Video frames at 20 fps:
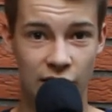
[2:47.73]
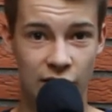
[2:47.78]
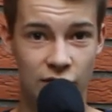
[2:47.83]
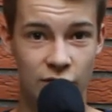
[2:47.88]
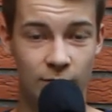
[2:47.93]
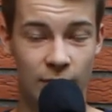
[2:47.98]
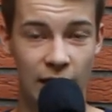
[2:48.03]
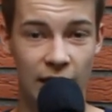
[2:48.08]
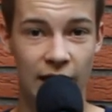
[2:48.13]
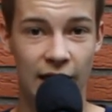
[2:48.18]

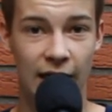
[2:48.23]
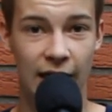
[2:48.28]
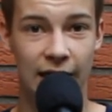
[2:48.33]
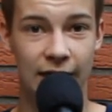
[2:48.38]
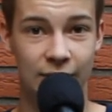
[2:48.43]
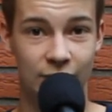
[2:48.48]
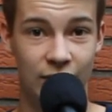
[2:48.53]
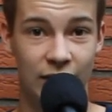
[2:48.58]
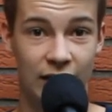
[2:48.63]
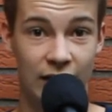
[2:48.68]
zumal er
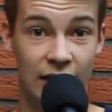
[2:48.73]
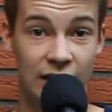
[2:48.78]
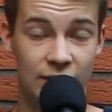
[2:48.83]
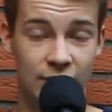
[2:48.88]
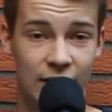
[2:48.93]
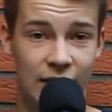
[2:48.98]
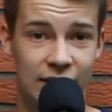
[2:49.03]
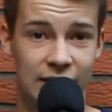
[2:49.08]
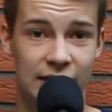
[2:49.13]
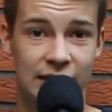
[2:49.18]

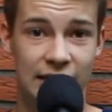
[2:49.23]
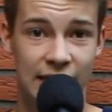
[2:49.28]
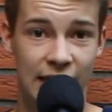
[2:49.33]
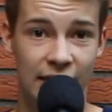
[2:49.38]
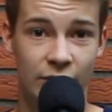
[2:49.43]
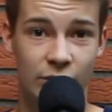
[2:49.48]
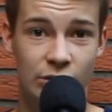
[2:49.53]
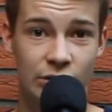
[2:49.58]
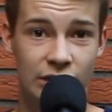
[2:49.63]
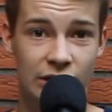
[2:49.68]
vergleichsweise sehr
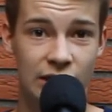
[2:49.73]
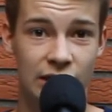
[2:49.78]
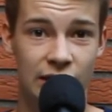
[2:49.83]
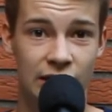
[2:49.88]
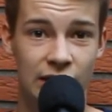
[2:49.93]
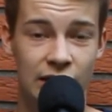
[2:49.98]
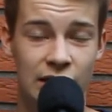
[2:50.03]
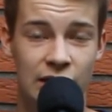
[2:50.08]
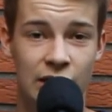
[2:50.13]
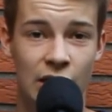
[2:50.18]
günstig
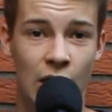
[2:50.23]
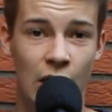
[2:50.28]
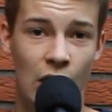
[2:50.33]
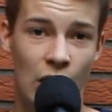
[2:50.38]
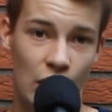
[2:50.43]
ist.